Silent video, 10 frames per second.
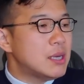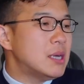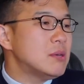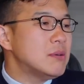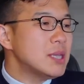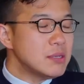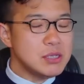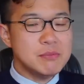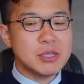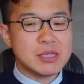
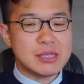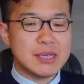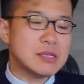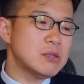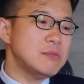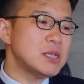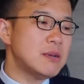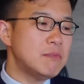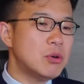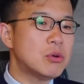私もですね、安富
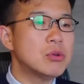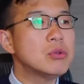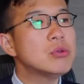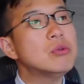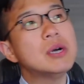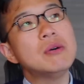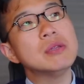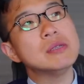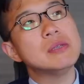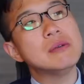さんもこの動画を
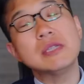ですね、